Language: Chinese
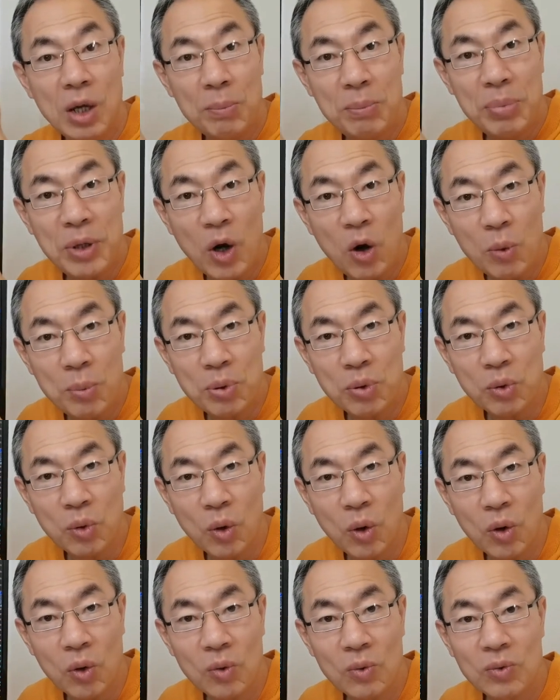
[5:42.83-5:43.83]
标
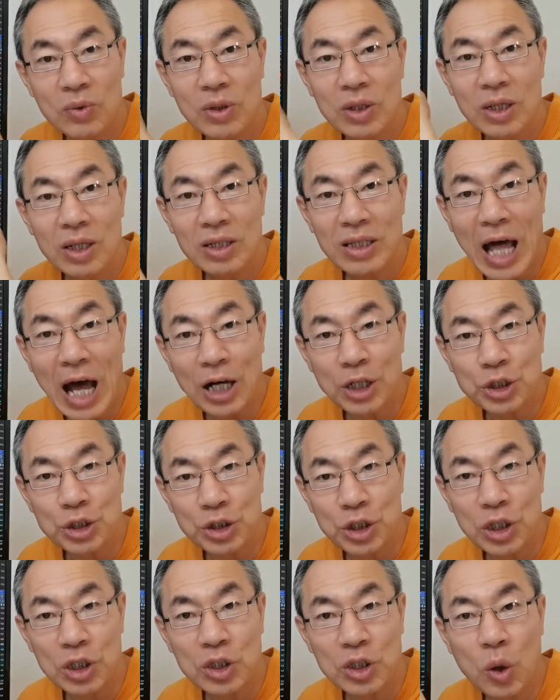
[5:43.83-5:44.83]
普、纳
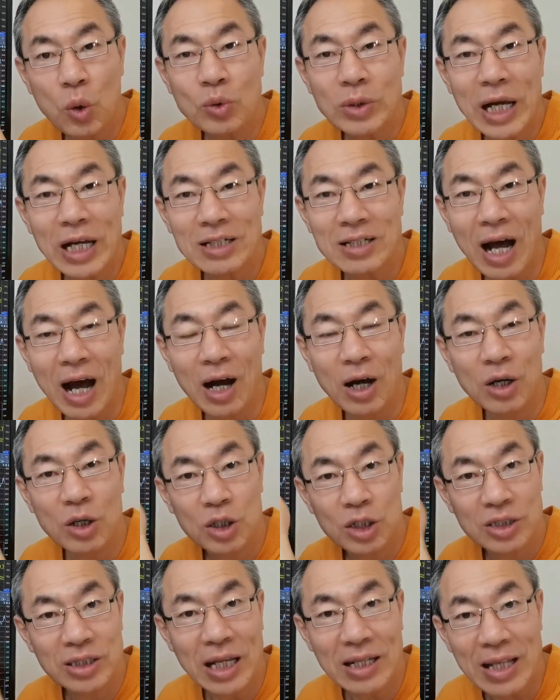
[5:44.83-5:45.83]
指都在涨，
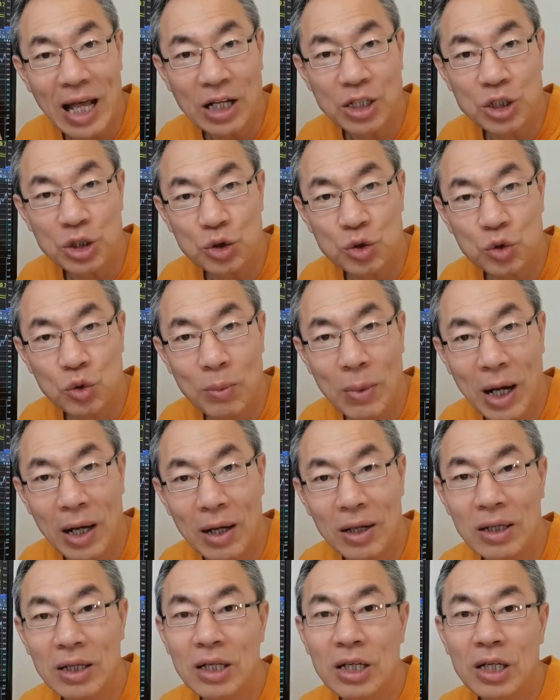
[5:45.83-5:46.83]
三大指数吗？